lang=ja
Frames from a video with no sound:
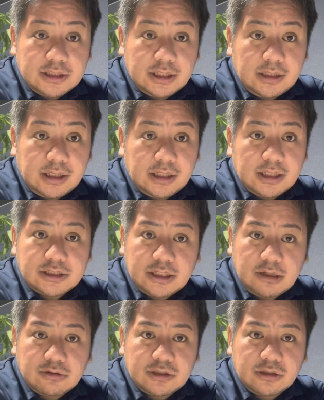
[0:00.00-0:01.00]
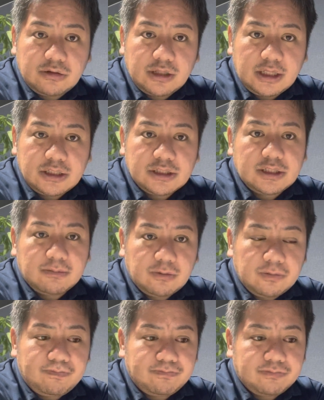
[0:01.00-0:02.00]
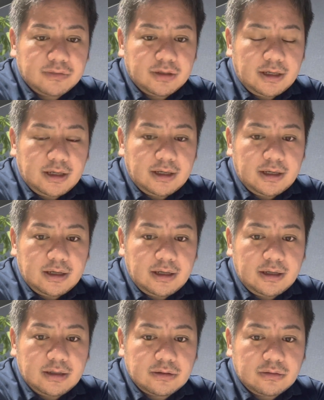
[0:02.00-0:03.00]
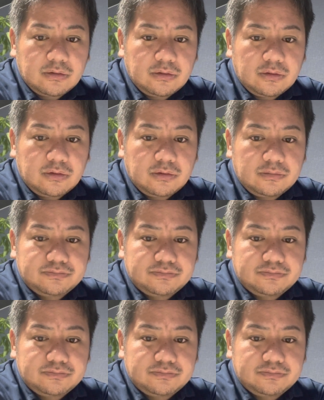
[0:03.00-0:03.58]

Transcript: 銭的な支援をしてくれたにしても、えー、っと